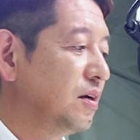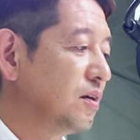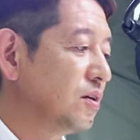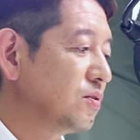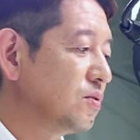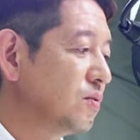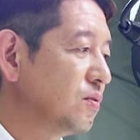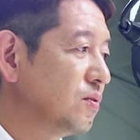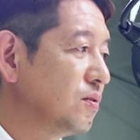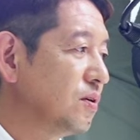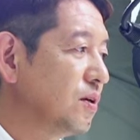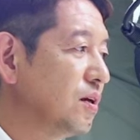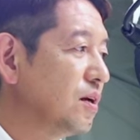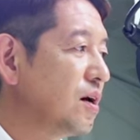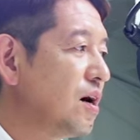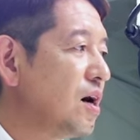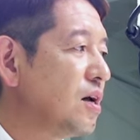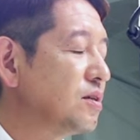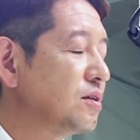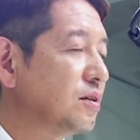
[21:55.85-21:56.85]
はい、その時に
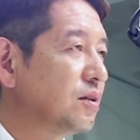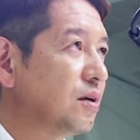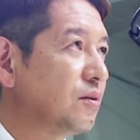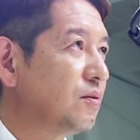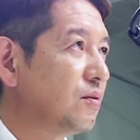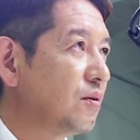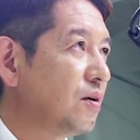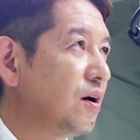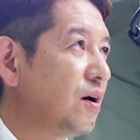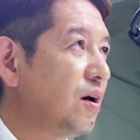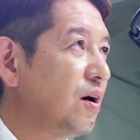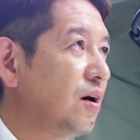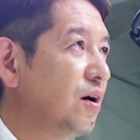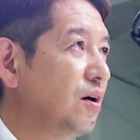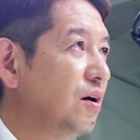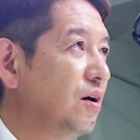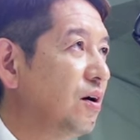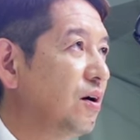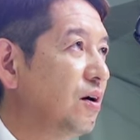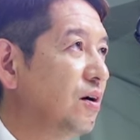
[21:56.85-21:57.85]
感じたのが
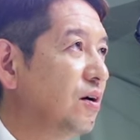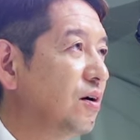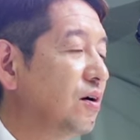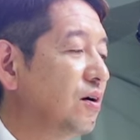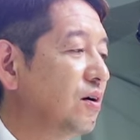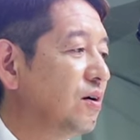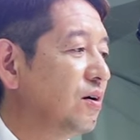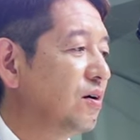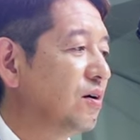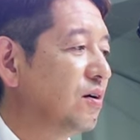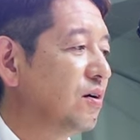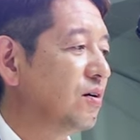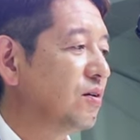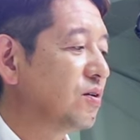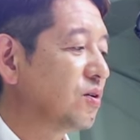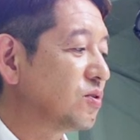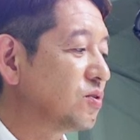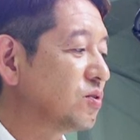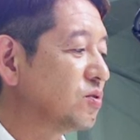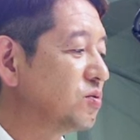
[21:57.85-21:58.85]

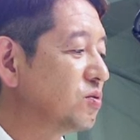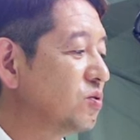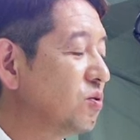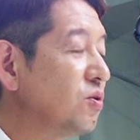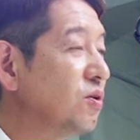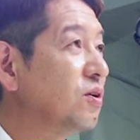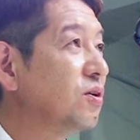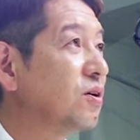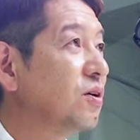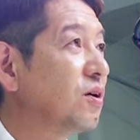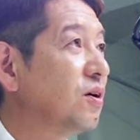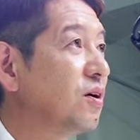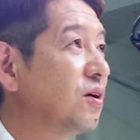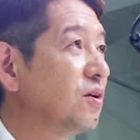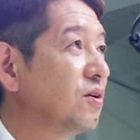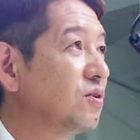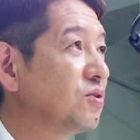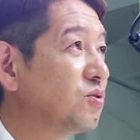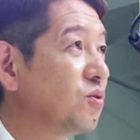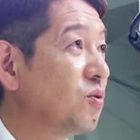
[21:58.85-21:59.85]
いやすごい
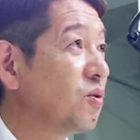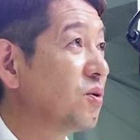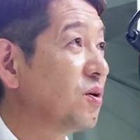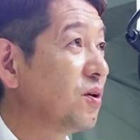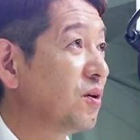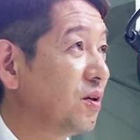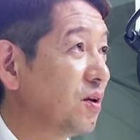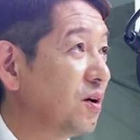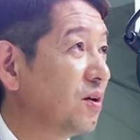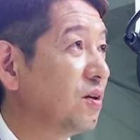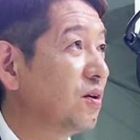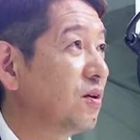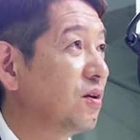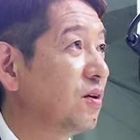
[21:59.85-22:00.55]
商品だ